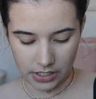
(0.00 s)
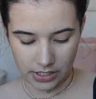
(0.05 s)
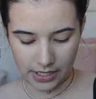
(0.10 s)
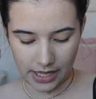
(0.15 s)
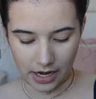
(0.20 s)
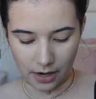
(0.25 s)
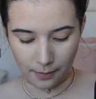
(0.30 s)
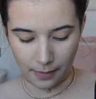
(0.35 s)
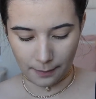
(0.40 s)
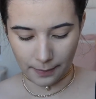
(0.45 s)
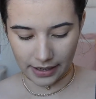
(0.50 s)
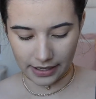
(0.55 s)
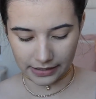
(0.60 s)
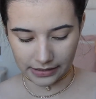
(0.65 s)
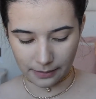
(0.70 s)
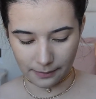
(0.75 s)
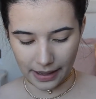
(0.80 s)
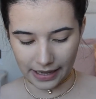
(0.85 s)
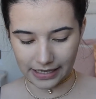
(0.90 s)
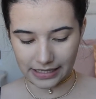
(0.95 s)
que ela é uma
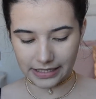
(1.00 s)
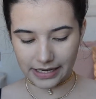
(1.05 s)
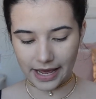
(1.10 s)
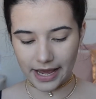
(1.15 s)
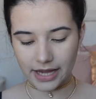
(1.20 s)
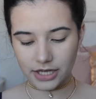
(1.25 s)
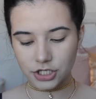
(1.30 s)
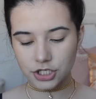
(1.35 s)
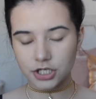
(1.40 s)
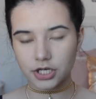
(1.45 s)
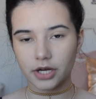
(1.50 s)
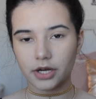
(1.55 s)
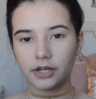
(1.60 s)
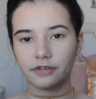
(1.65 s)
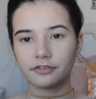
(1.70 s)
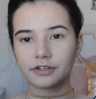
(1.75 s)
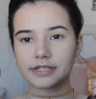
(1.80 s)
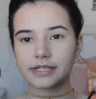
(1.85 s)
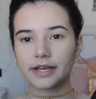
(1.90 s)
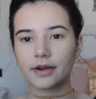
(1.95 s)
paleta magnética e
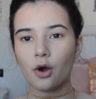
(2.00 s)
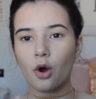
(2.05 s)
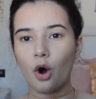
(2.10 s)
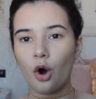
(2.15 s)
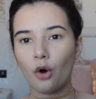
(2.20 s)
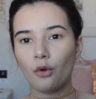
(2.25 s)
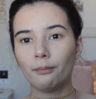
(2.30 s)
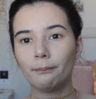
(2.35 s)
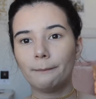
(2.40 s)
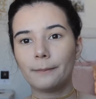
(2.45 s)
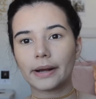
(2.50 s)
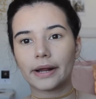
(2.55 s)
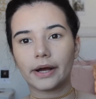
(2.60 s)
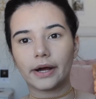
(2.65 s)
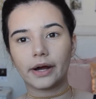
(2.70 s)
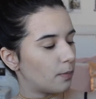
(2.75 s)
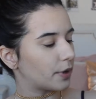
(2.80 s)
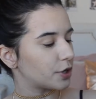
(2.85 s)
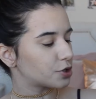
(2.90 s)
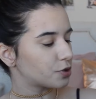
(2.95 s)
você
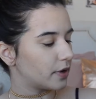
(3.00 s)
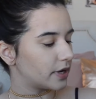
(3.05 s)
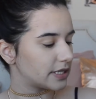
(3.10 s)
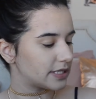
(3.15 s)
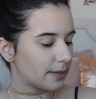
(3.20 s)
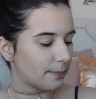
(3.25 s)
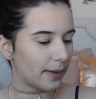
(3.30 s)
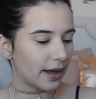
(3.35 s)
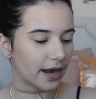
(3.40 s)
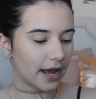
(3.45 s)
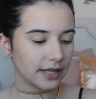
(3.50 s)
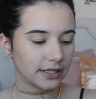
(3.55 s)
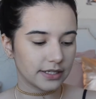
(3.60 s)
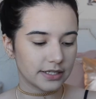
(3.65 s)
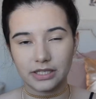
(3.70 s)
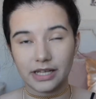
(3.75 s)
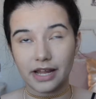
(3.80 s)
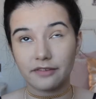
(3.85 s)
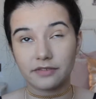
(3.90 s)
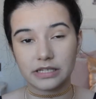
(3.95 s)
compra, compra as cores
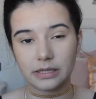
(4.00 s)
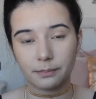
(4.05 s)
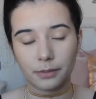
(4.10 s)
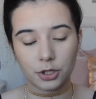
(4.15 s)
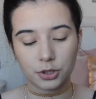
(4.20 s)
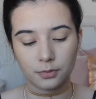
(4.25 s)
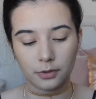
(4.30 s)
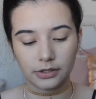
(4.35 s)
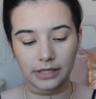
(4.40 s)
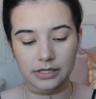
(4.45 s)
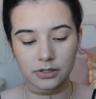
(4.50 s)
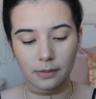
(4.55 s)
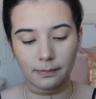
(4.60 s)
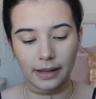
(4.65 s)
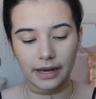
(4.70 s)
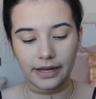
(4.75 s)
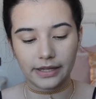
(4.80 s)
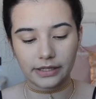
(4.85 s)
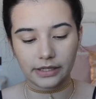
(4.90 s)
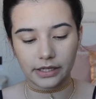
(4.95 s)
separadas e daí você pode montar sua
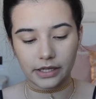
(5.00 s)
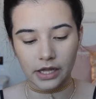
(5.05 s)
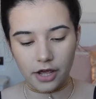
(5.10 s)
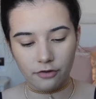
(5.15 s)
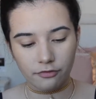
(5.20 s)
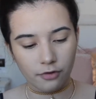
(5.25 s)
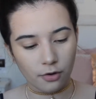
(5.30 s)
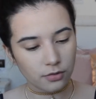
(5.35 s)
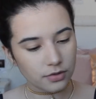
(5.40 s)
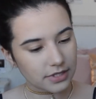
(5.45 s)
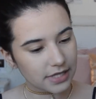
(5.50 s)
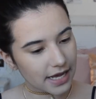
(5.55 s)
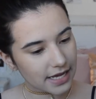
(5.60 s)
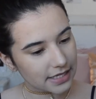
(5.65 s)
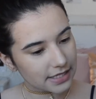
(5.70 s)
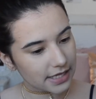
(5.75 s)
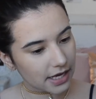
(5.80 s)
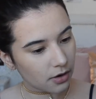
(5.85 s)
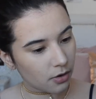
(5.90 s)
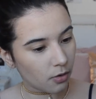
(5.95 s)
paleta. Eu vou usar
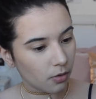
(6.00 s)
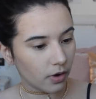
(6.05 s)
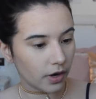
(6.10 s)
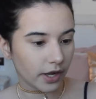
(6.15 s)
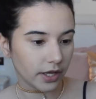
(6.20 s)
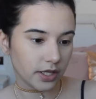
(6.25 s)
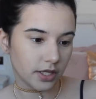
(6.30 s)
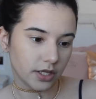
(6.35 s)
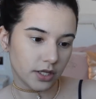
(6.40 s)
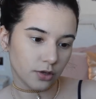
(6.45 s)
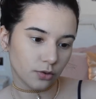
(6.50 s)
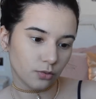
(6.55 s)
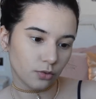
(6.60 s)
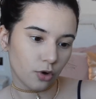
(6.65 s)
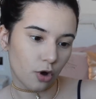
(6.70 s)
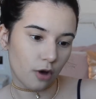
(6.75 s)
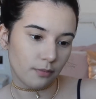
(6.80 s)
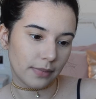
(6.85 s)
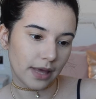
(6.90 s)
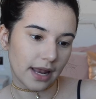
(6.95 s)
essa cor aqui que o
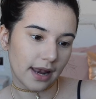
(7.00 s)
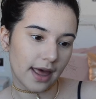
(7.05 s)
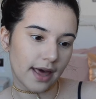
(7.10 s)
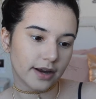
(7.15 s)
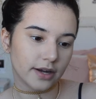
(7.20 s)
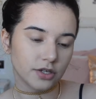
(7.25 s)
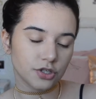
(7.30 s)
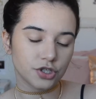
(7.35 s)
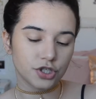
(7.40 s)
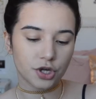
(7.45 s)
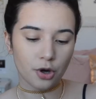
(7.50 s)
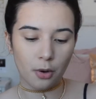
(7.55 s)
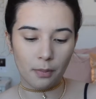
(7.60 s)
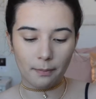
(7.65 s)
nome é laranja